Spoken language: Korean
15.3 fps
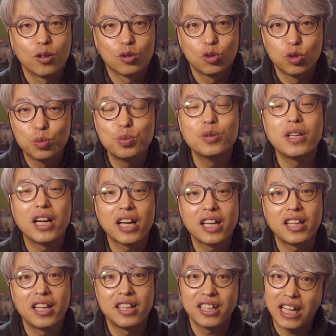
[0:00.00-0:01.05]

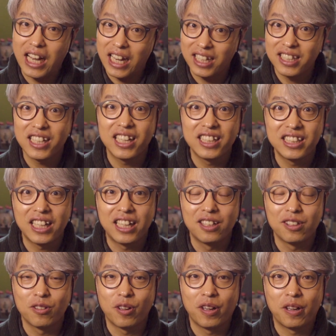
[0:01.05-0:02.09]
구분하게 되는 가이드라인이
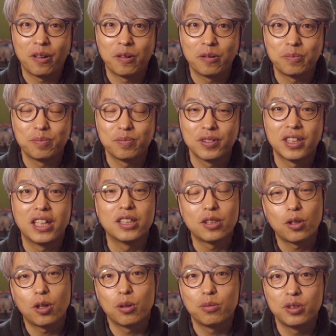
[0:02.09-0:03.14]
되는 거예요.
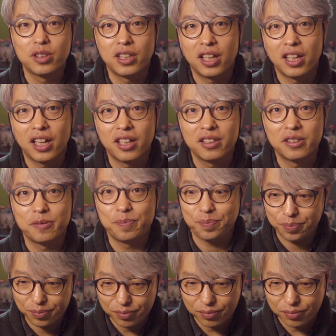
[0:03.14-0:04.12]
그래서 여러분들에게는